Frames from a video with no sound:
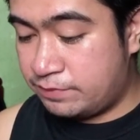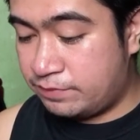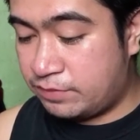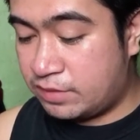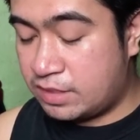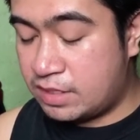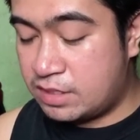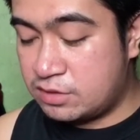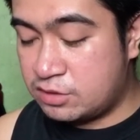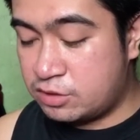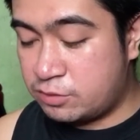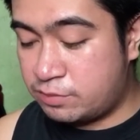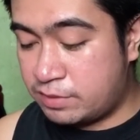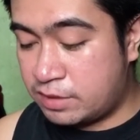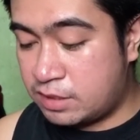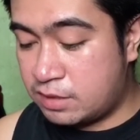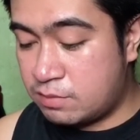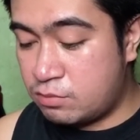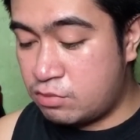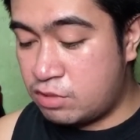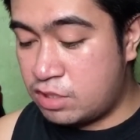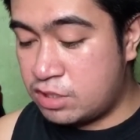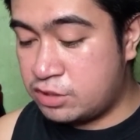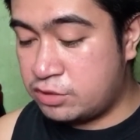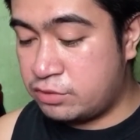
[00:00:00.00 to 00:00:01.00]
Yan. So,
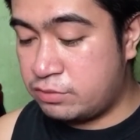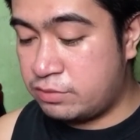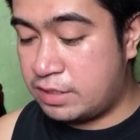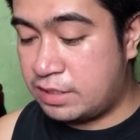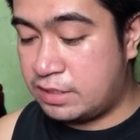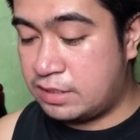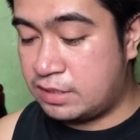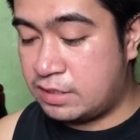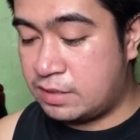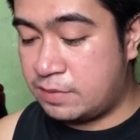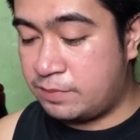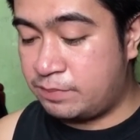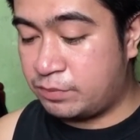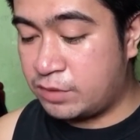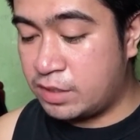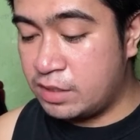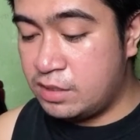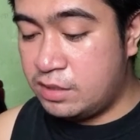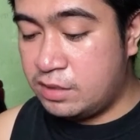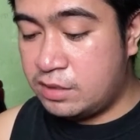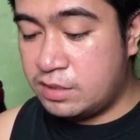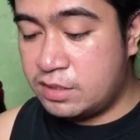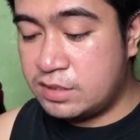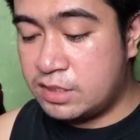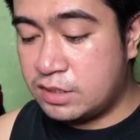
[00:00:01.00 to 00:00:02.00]
pagkabukas nyo ganyan.
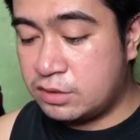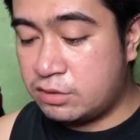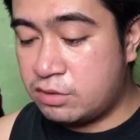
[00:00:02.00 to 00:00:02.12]
Kasi ito